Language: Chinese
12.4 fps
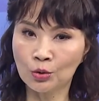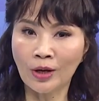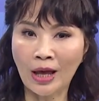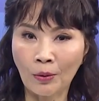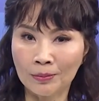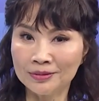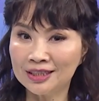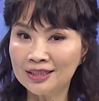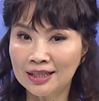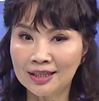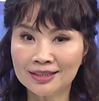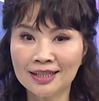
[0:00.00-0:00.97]
出来，我们今
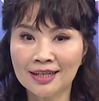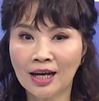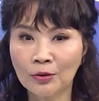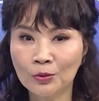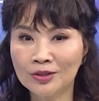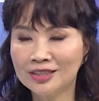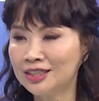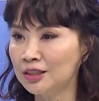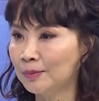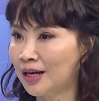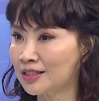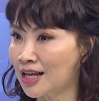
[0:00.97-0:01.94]
年的健康运势
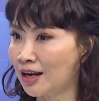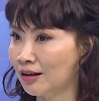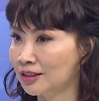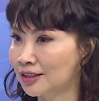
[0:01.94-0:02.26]
吗？詹老